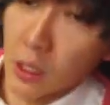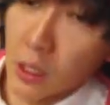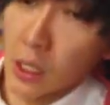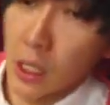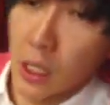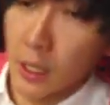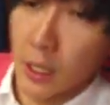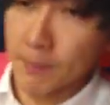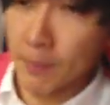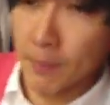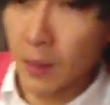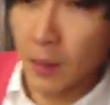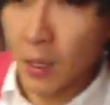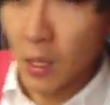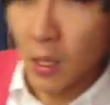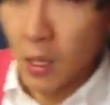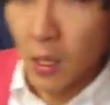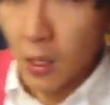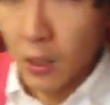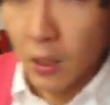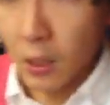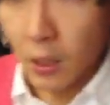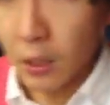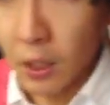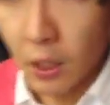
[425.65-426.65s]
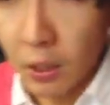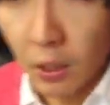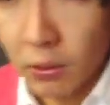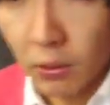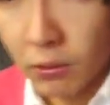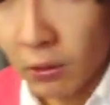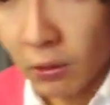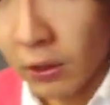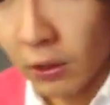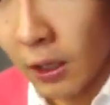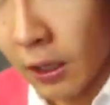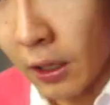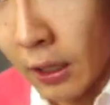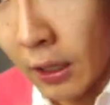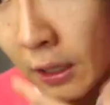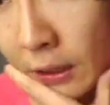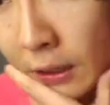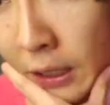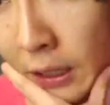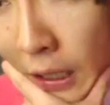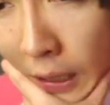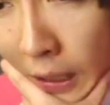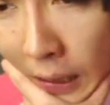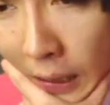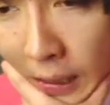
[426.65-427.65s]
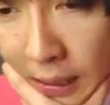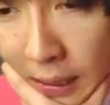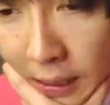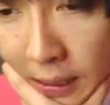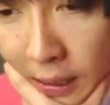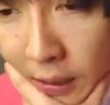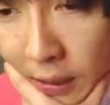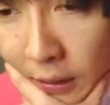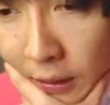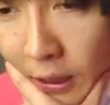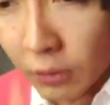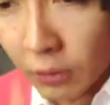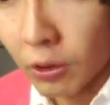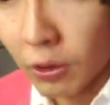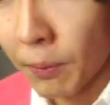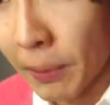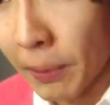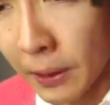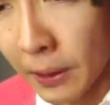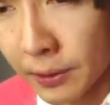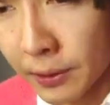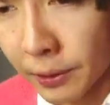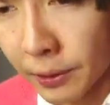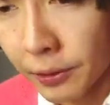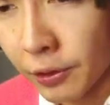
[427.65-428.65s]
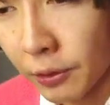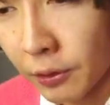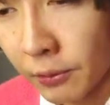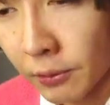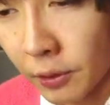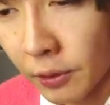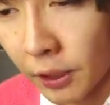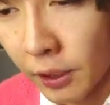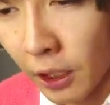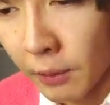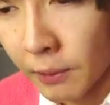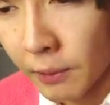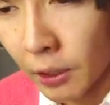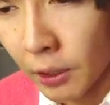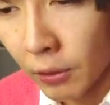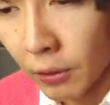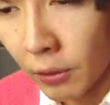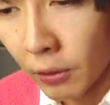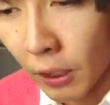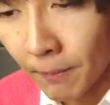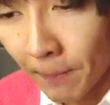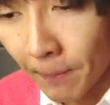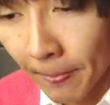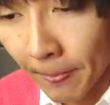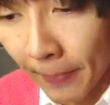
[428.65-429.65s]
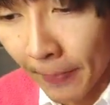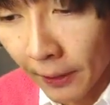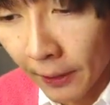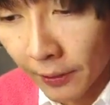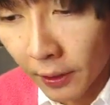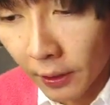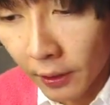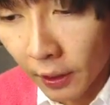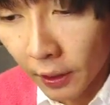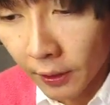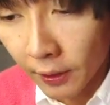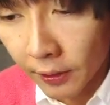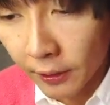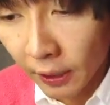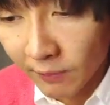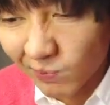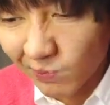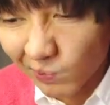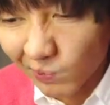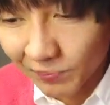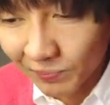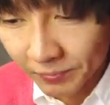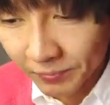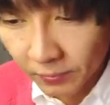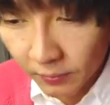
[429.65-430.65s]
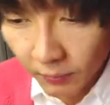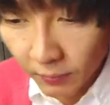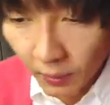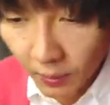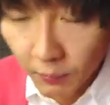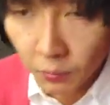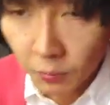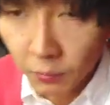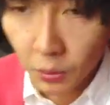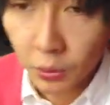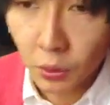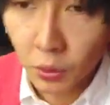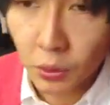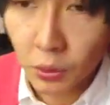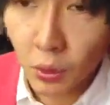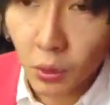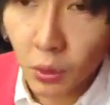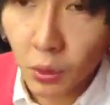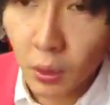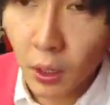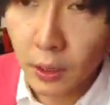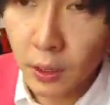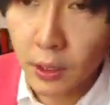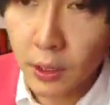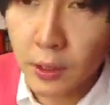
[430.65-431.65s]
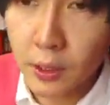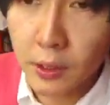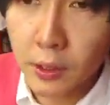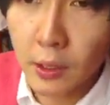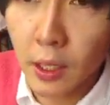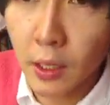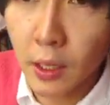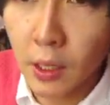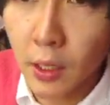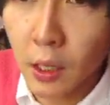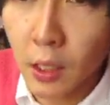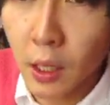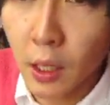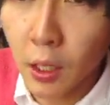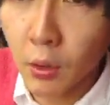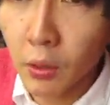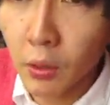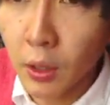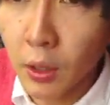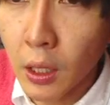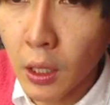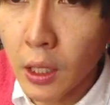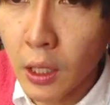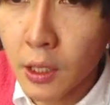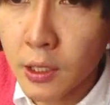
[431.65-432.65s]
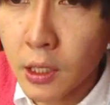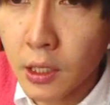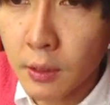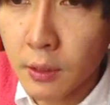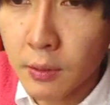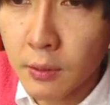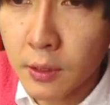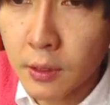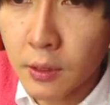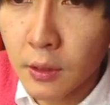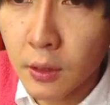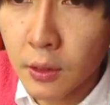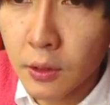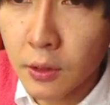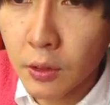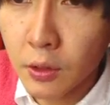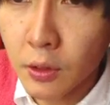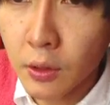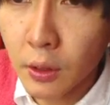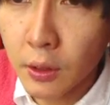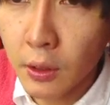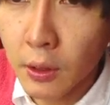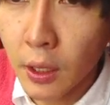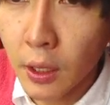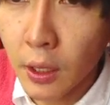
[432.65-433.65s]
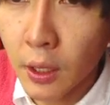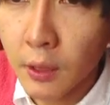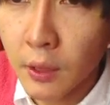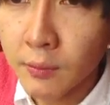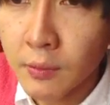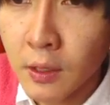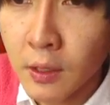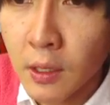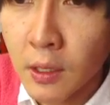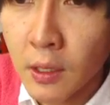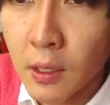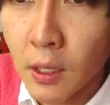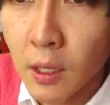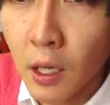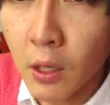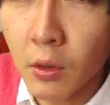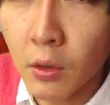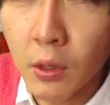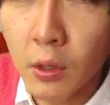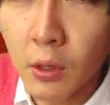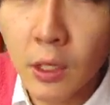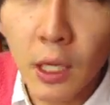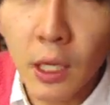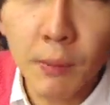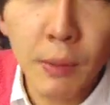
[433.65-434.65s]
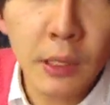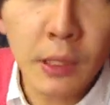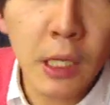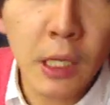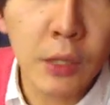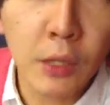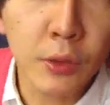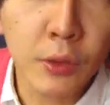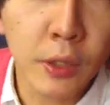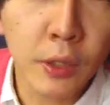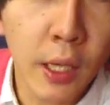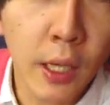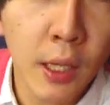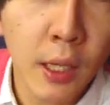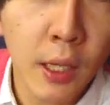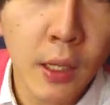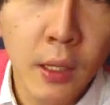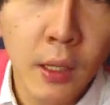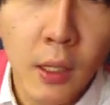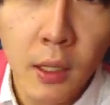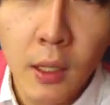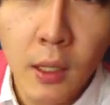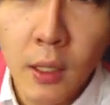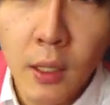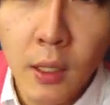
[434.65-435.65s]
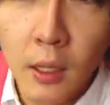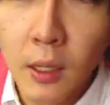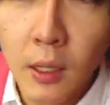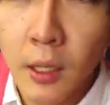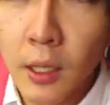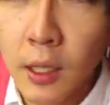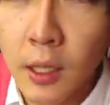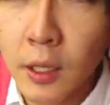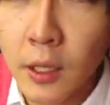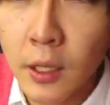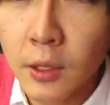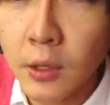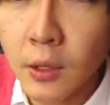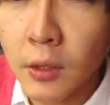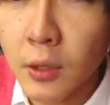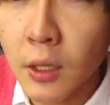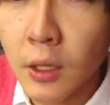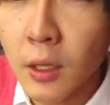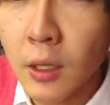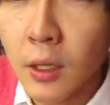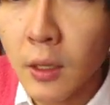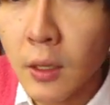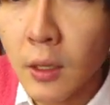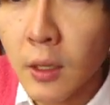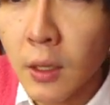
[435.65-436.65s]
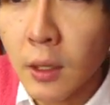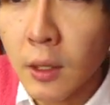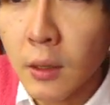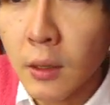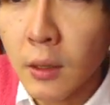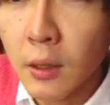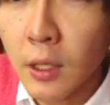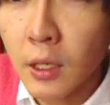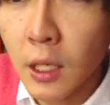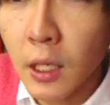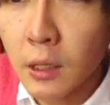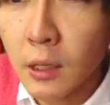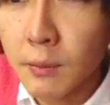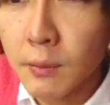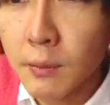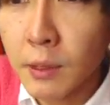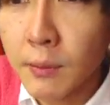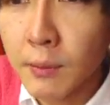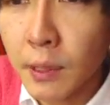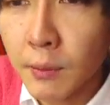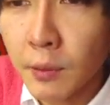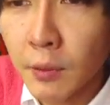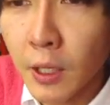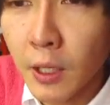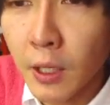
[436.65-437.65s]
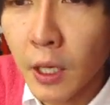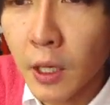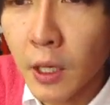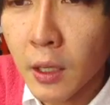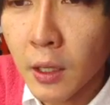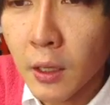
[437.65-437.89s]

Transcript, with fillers: はい。いや、結構ね、いや、結構バズると思うな、今のは。なんだかんだ。うん。元動画ですってが、あ、これありがとうございます。ちょっと待って。あ、これいいや。また後で。えー、っと、いや、今、今でもいいや。